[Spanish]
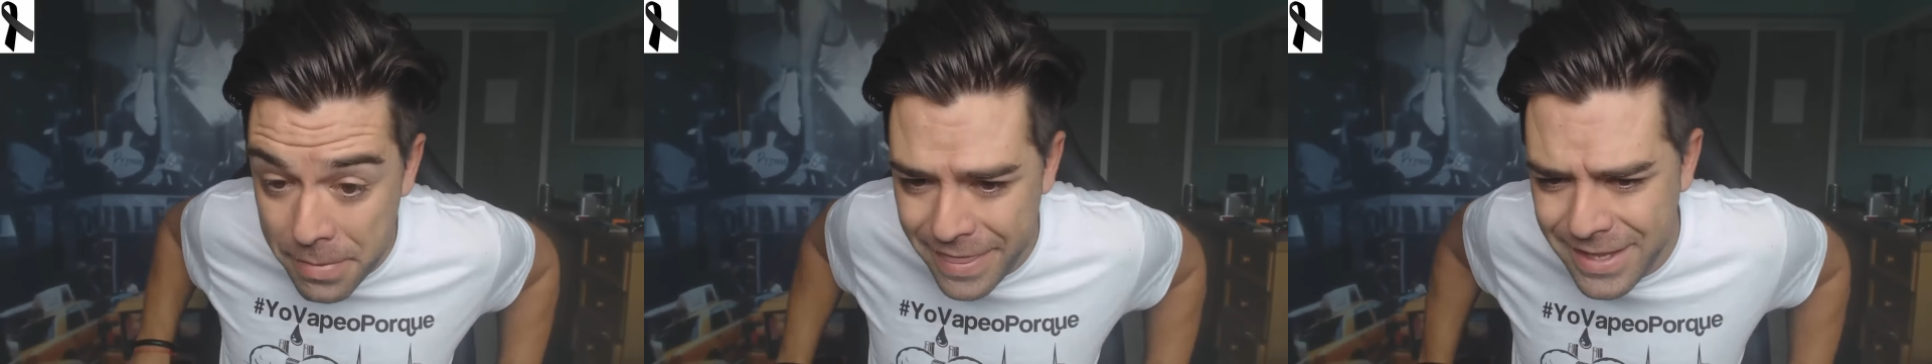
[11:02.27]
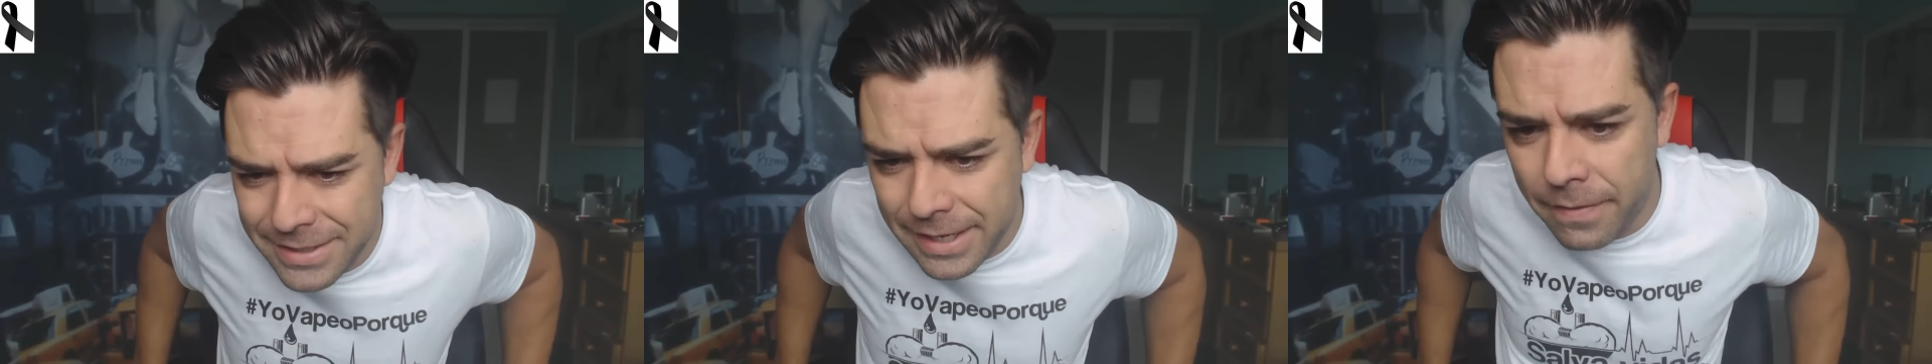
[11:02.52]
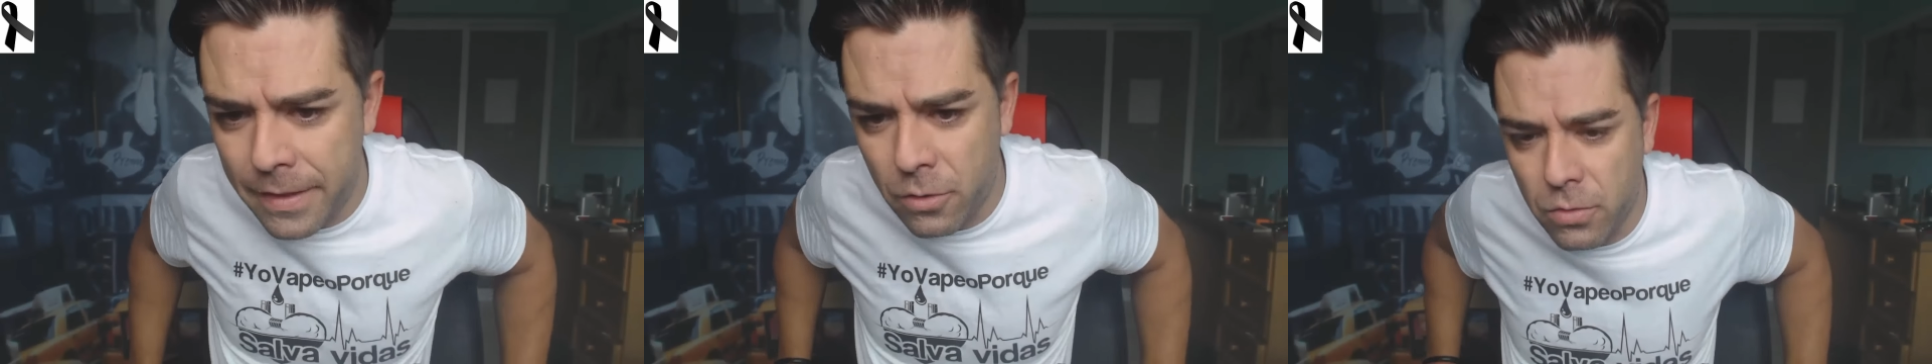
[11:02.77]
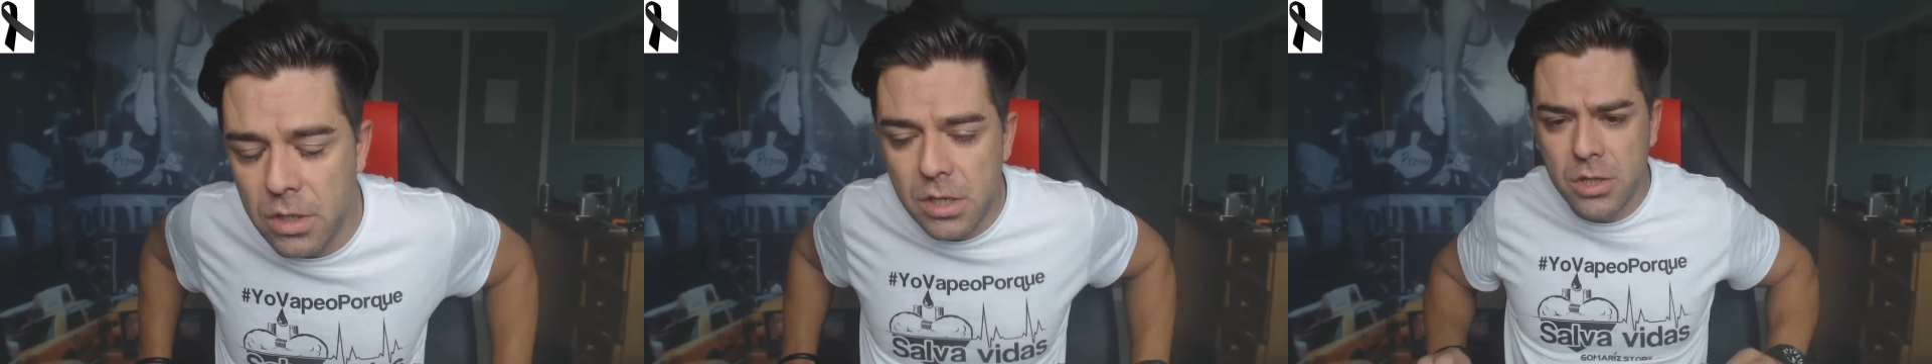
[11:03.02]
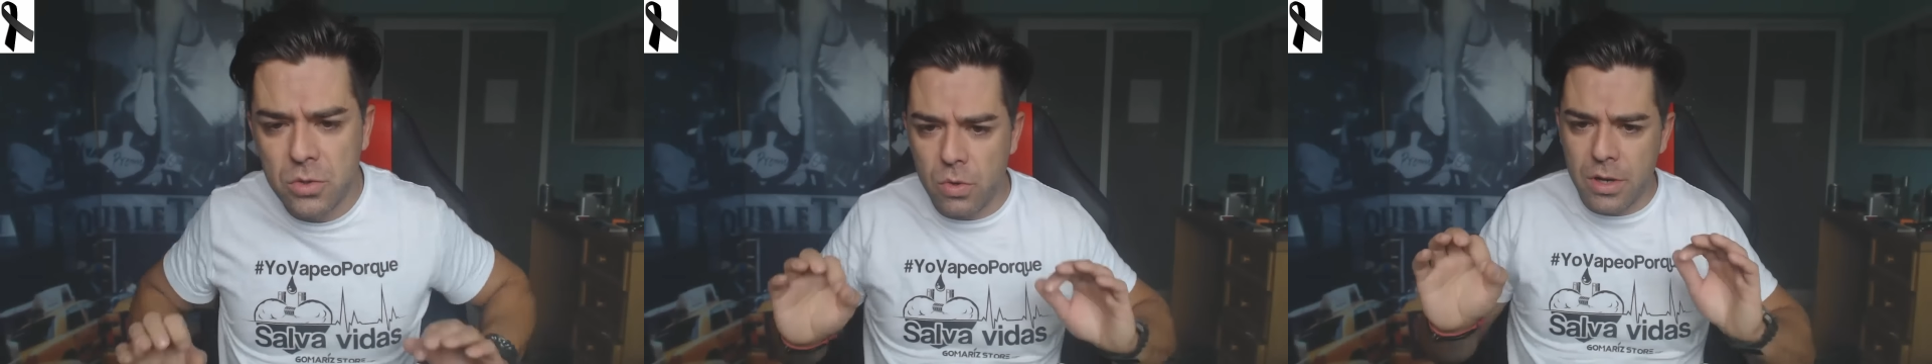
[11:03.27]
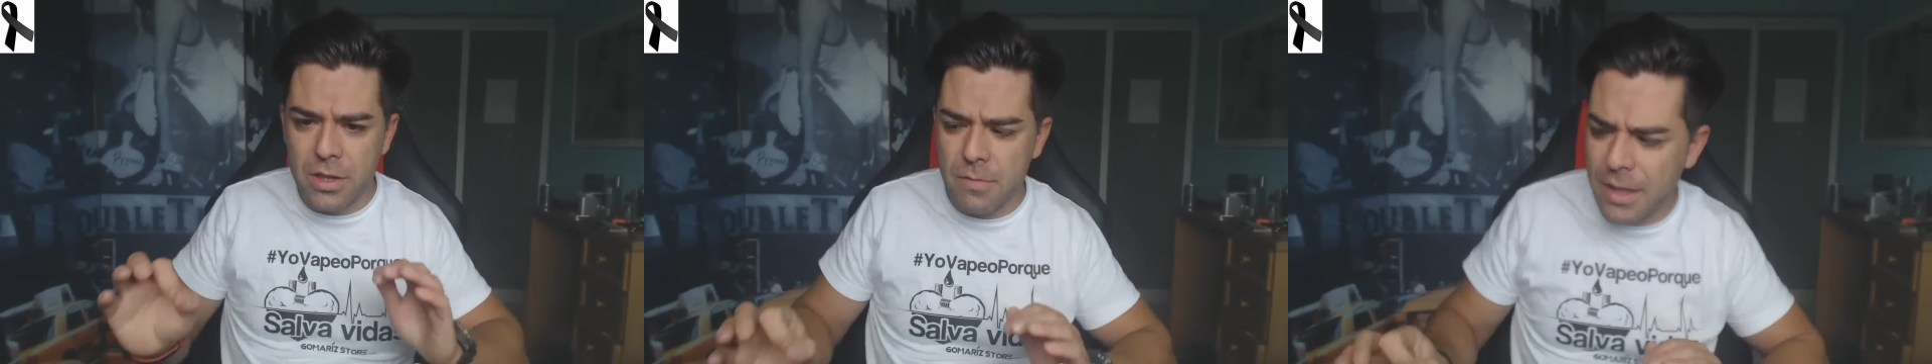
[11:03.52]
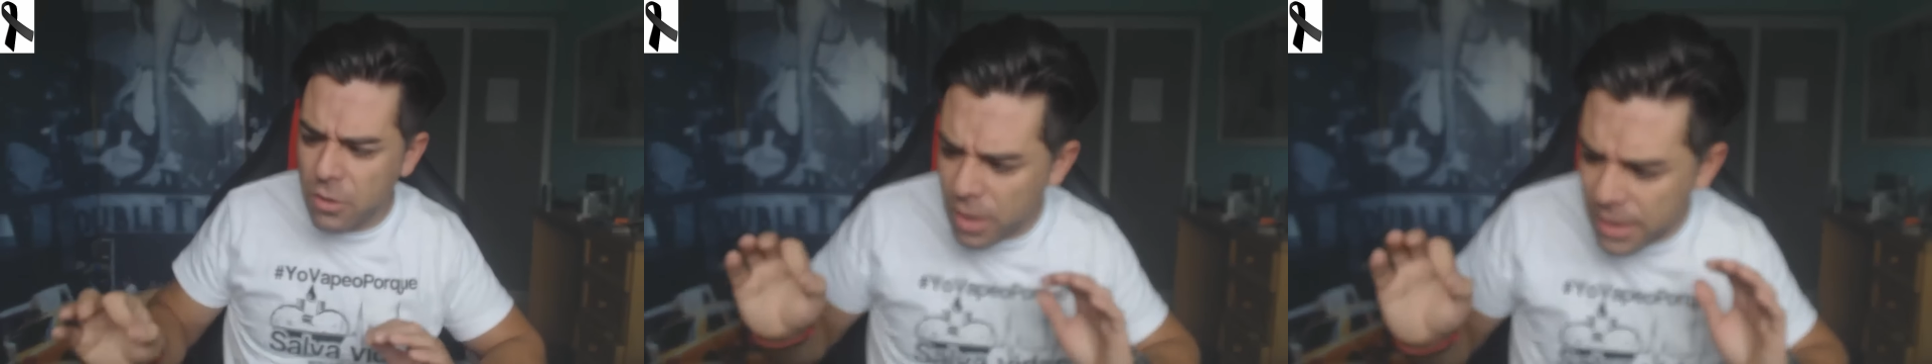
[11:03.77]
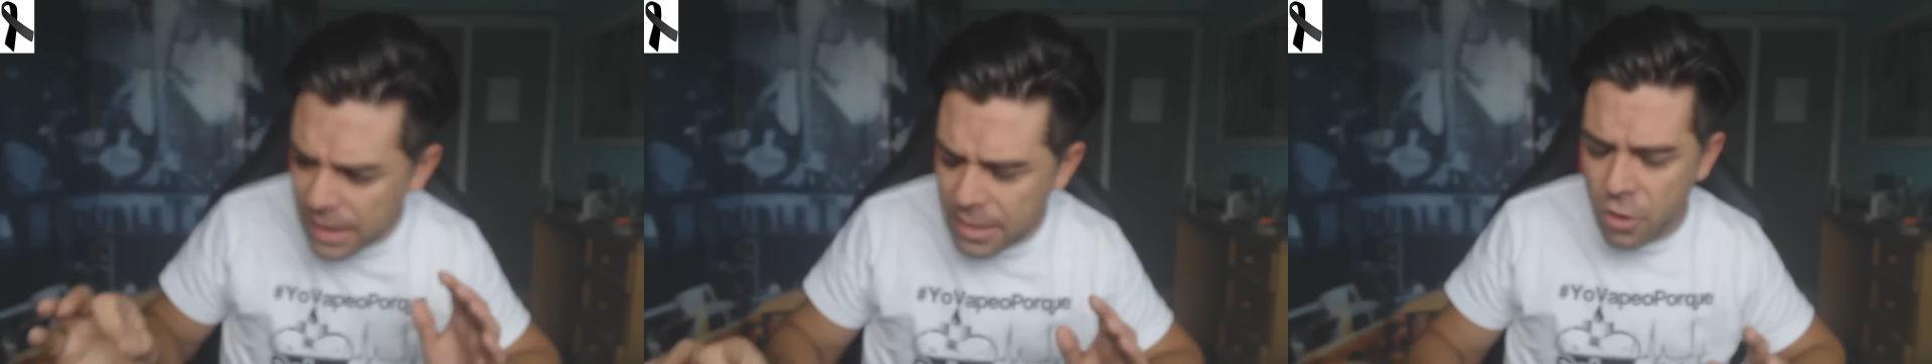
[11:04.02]
Va de escándalo. Su
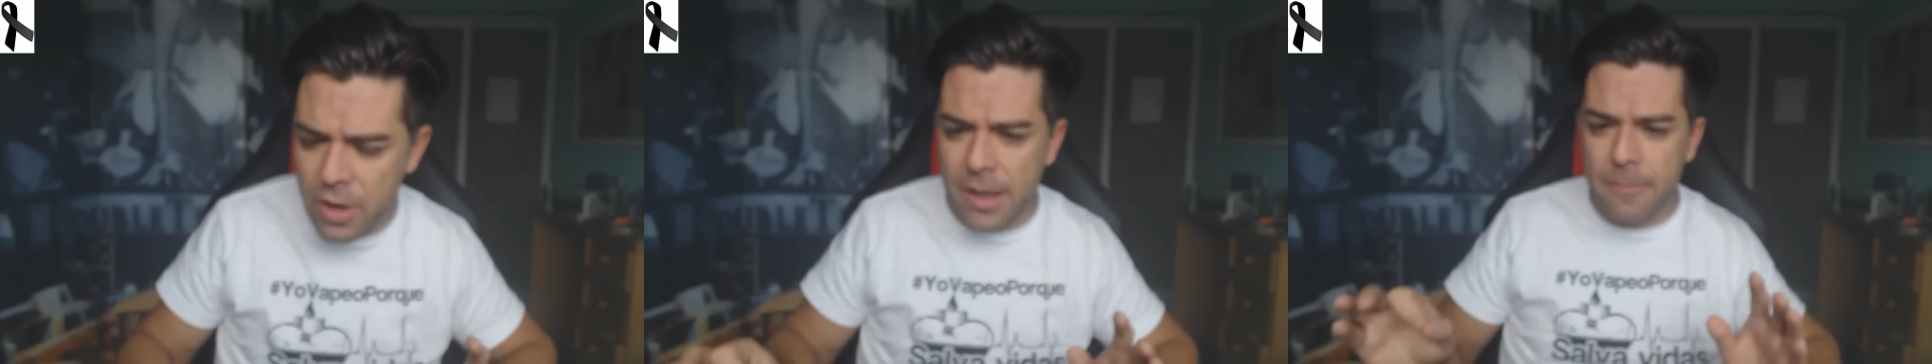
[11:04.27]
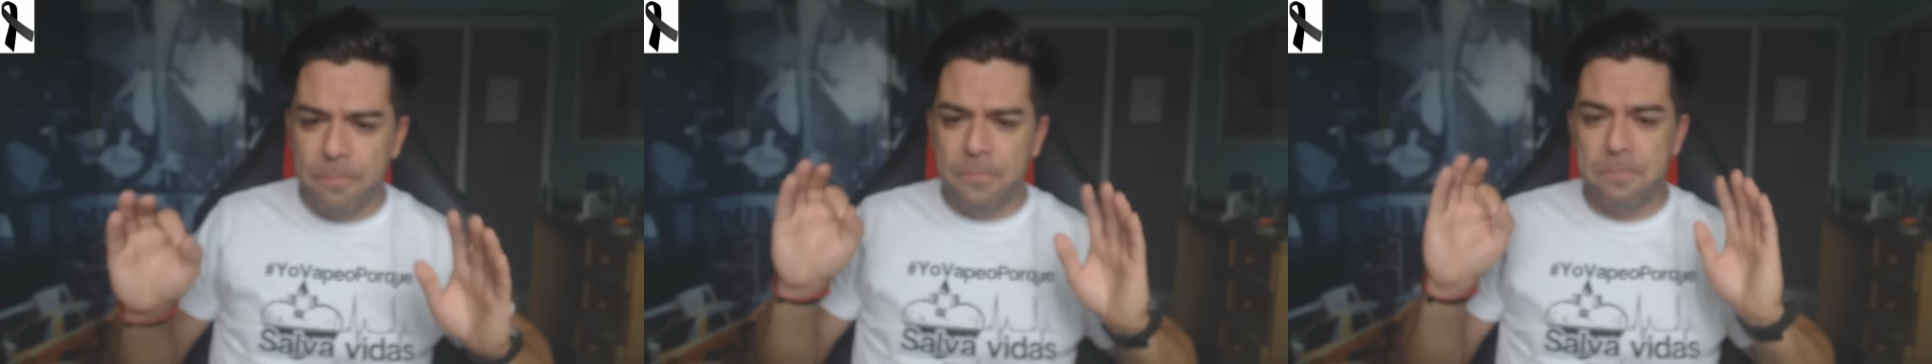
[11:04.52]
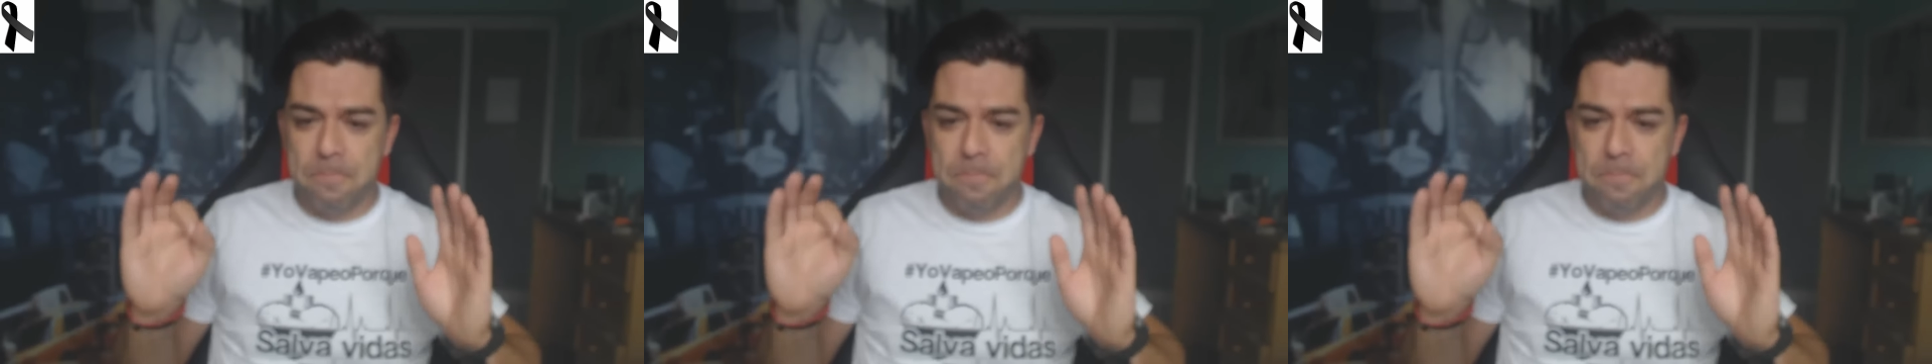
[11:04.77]
rendimiento es excepcional.